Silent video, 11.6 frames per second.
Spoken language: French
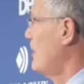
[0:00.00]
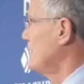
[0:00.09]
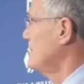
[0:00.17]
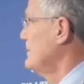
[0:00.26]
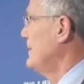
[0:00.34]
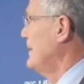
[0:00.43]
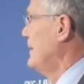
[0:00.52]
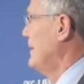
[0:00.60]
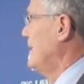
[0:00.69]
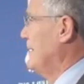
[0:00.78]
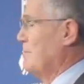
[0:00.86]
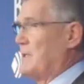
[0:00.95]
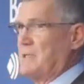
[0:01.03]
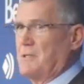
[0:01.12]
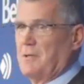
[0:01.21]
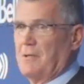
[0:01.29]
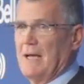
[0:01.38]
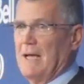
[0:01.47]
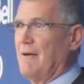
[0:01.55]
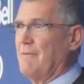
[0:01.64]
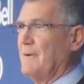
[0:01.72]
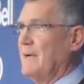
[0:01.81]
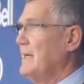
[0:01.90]
Là. Parce qu'à la
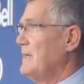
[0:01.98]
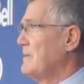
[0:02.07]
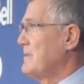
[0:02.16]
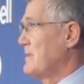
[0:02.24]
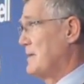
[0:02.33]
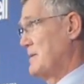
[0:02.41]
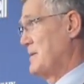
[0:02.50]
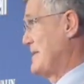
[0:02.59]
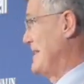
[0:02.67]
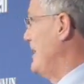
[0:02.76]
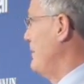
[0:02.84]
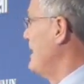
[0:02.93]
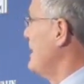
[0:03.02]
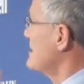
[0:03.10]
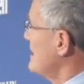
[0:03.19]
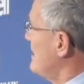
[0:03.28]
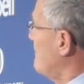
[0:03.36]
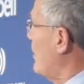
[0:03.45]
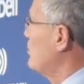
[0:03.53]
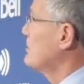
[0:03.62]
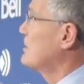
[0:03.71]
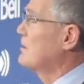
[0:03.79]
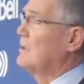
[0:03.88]
fin, c'est les miens et c'est les
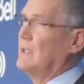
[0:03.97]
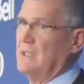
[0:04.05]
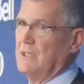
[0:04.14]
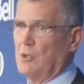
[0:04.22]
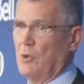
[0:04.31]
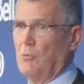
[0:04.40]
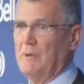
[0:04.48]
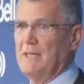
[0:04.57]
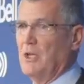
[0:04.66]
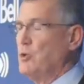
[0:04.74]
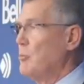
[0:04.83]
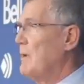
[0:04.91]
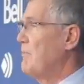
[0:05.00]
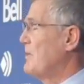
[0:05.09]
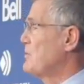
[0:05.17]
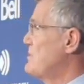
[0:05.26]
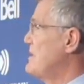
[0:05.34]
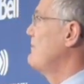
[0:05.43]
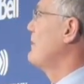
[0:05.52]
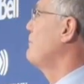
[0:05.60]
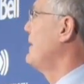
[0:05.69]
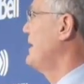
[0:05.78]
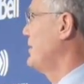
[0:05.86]
vôtres qu'on met dans nos mains pour faire du
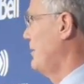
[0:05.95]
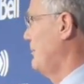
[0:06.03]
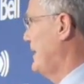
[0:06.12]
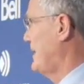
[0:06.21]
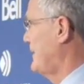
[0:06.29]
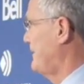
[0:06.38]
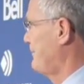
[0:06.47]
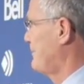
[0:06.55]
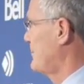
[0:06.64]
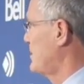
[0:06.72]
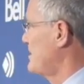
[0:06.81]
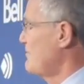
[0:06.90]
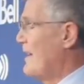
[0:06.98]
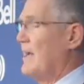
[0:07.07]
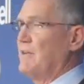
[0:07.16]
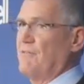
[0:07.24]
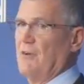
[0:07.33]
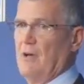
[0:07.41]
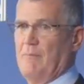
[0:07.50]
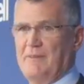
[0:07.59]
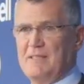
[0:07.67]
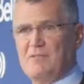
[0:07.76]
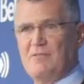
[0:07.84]
développement économique. C'est différentes formes,
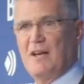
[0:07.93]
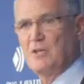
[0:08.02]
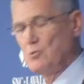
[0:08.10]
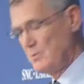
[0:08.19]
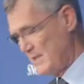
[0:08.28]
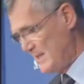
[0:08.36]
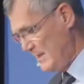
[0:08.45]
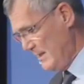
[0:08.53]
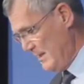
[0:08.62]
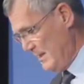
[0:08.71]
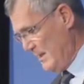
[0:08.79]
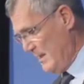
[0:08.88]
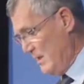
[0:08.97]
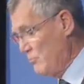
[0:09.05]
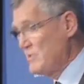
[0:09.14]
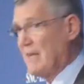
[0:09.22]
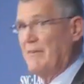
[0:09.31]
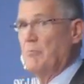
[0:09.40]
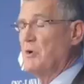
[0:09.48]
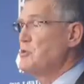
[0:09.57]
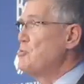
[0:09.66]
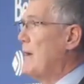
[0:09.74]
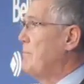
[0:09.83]
avec différents outils. Et vous savez, moi,
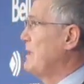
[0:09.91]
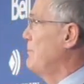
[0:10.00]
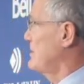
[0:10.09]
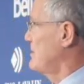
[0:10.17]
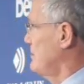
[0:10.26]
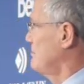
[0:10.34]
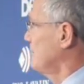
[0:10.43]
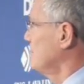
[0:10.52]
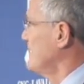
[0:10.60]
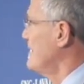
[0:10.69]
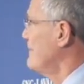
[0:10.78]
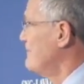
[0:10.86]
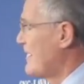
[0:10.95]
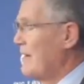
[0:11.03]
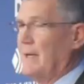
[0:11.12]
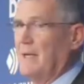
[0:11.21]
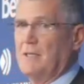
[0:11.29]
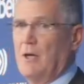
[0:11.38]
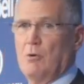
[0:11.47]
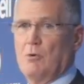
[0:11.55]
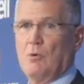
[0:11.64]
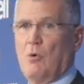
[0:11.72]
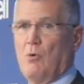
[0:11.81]
je suis appelé par ça. Vraiment.
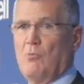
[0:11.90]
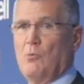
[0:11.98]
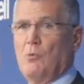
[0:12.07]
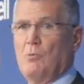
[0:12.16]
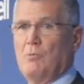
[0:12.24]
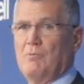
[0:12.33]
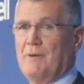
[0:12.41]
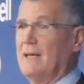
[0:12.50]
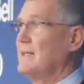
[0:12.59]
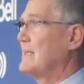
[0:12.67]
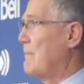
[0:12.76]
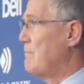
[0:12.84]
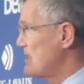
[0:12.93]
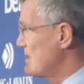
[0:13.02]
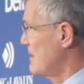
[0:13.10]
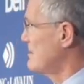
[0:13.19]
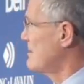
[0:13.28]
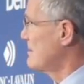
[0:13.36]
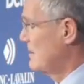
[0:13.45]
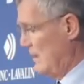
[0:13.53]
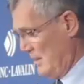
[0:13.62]
Donc, on veut faire de la business